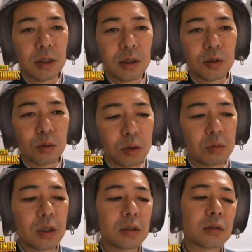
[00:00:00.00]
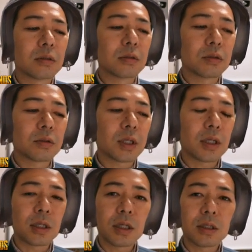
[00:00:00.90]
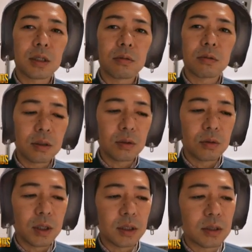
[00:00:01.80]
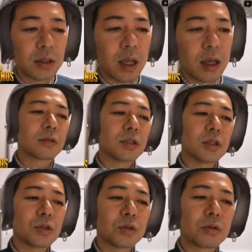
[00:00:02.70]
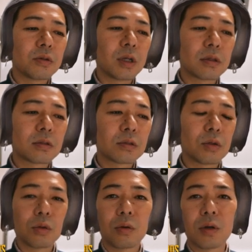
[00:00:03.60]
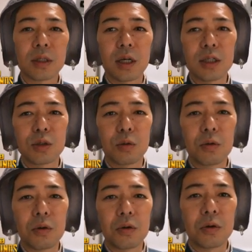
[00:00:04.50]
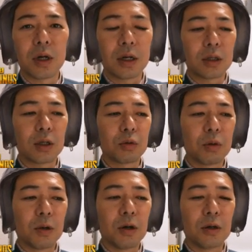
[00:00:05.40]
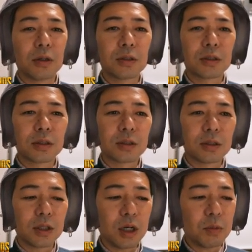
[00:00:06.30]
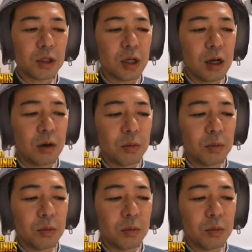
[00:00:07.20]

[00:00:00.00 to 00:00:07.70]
とんでもない数字を叩き出したこの動画にですね、にせんじゅうきゅうねんクソ動画大賞をあげたいと思います。やりました。